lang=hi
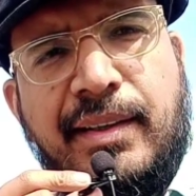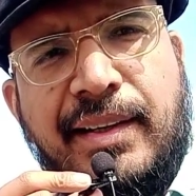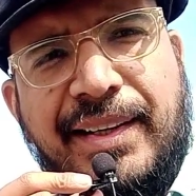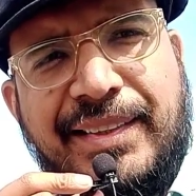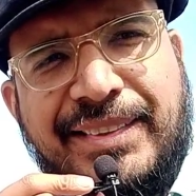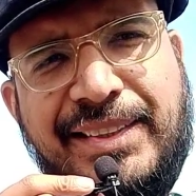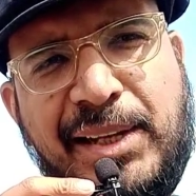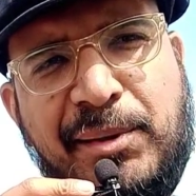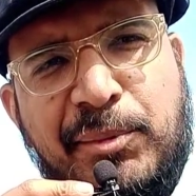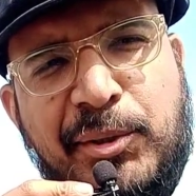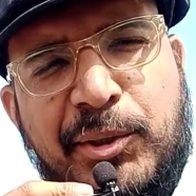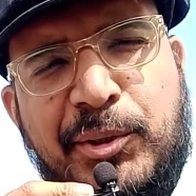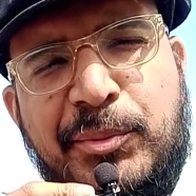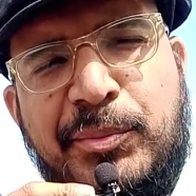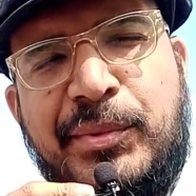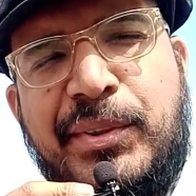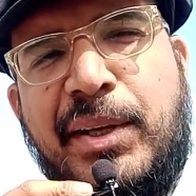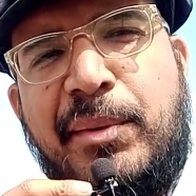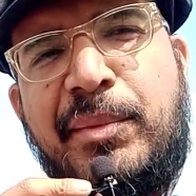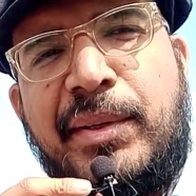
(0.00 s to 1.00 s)

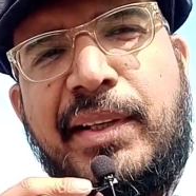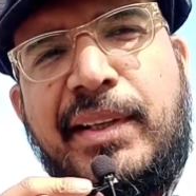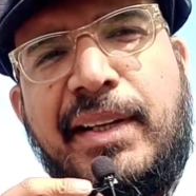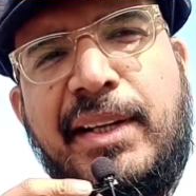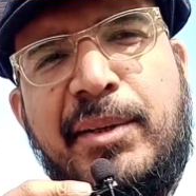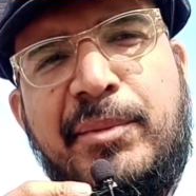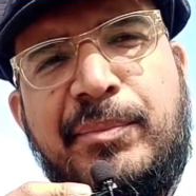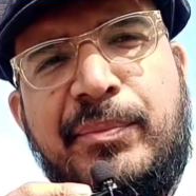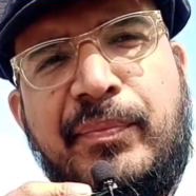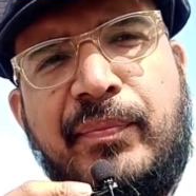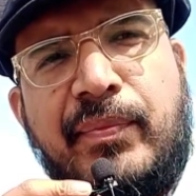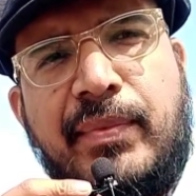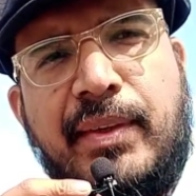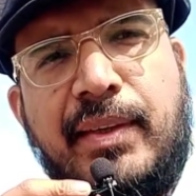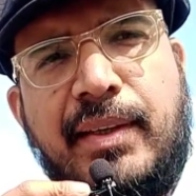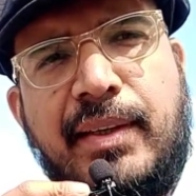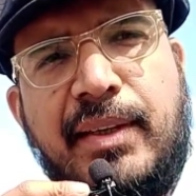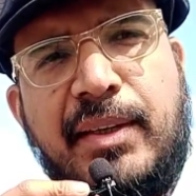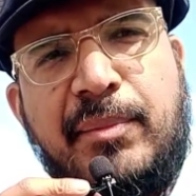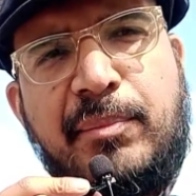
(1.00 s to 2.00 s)
असलम सामिक राम
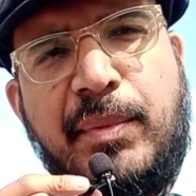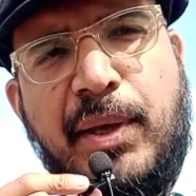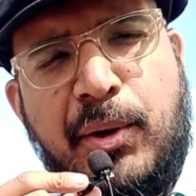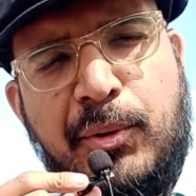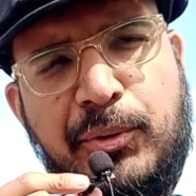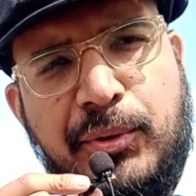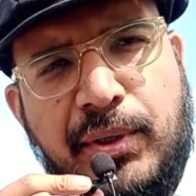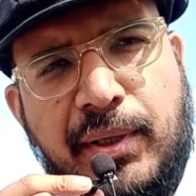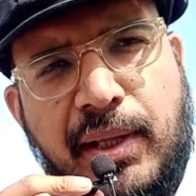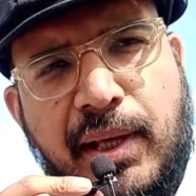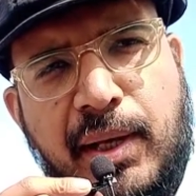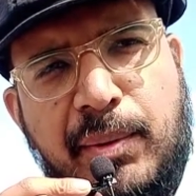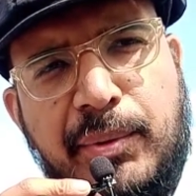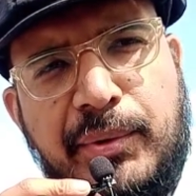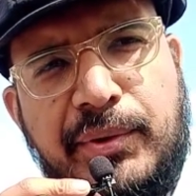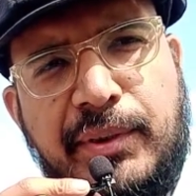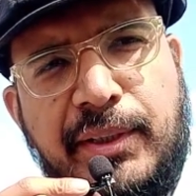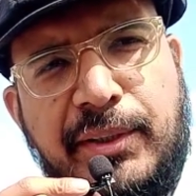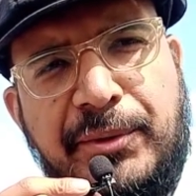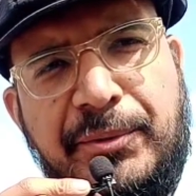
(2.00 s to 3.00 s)
मैं हूँ शदाब
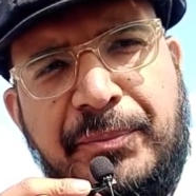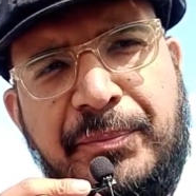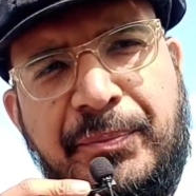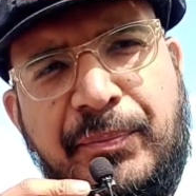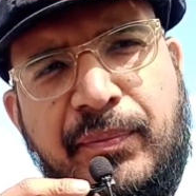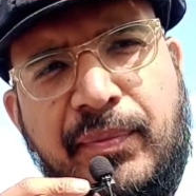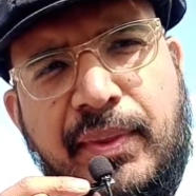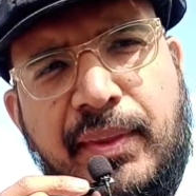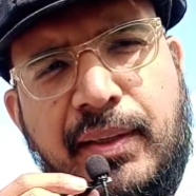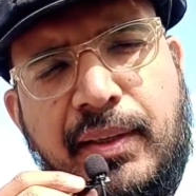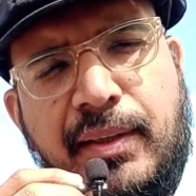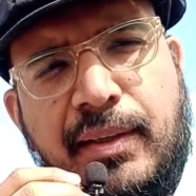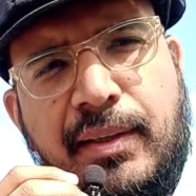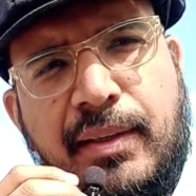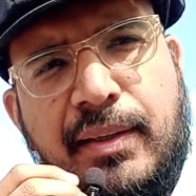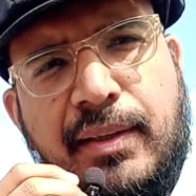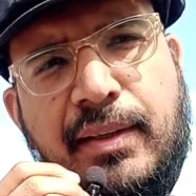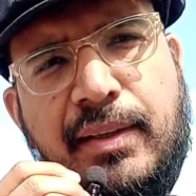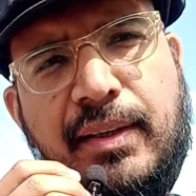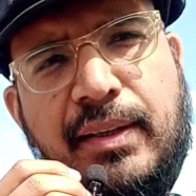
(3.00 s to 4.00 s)
असगर
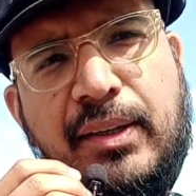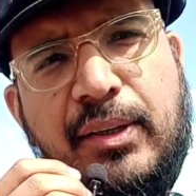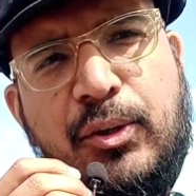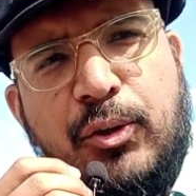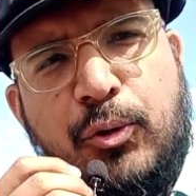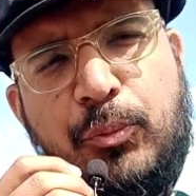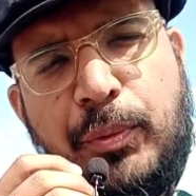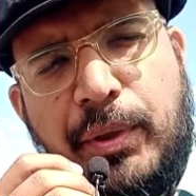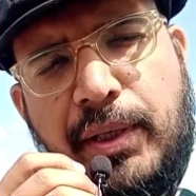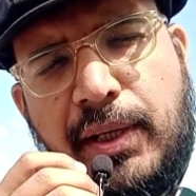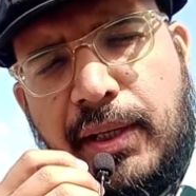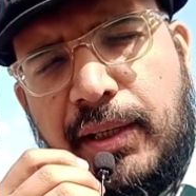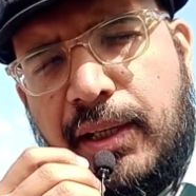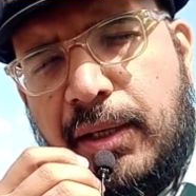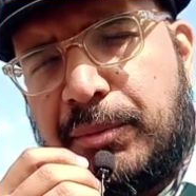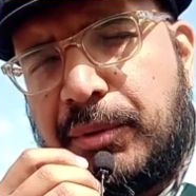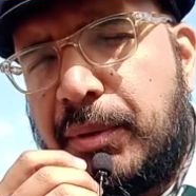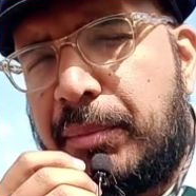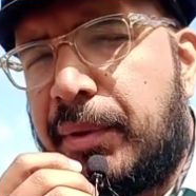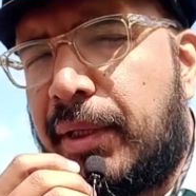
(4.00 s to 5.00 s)
उम्मीद है कि
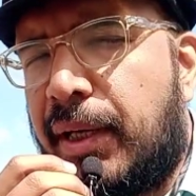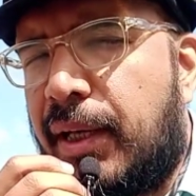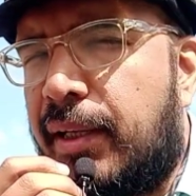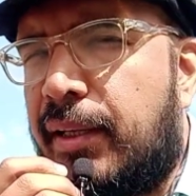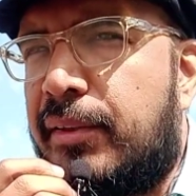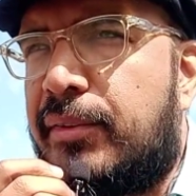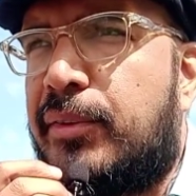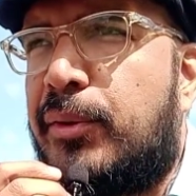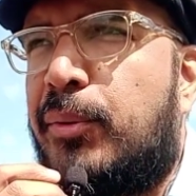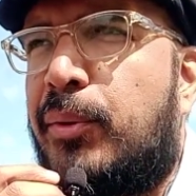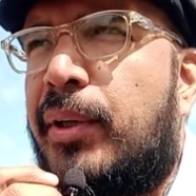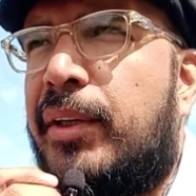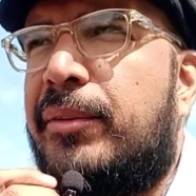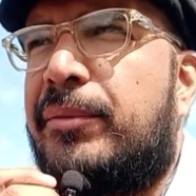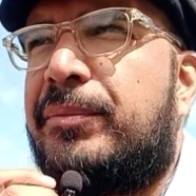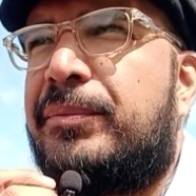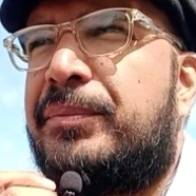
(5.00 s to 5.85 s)
आप सब खैरियत से होंगे